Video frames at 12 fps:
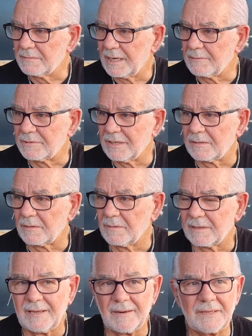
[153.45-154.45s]
È un
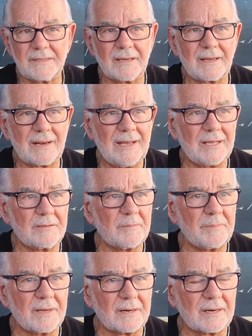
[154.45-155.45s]
centro chiaramente creato
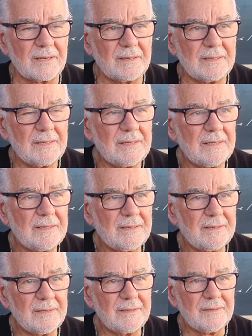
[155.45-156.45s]
per
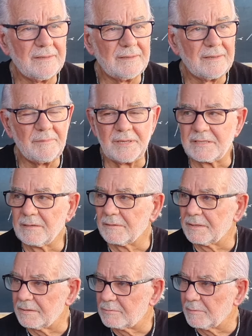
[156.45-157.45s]
eh,
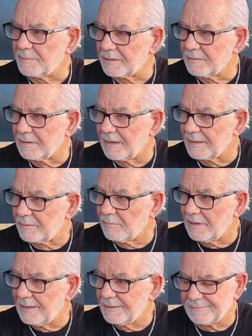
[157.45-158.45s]
ambizioni superiori alle
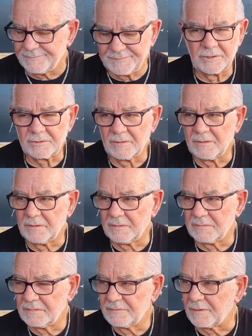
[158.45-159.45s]
attuali, ci
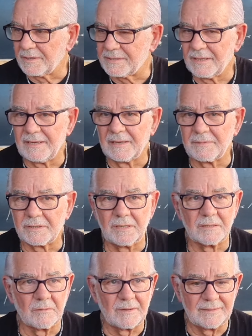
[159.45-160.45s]
sono foresteria per
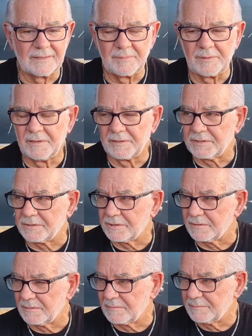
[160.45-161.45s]
140 posti,
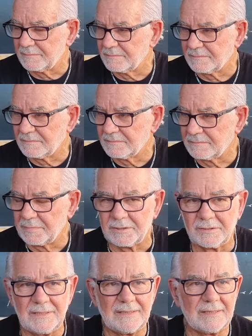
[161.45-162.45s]
ci sono
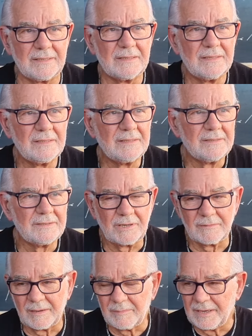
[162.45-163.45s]
piscine,
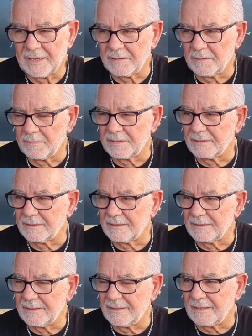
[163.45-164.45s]
c'è un albergo in,
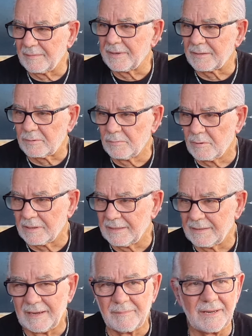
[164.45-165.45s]
in
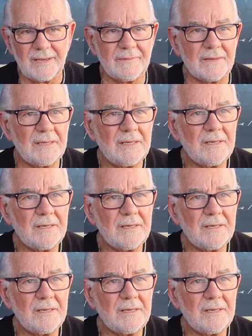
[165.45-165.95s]
apertura a breve,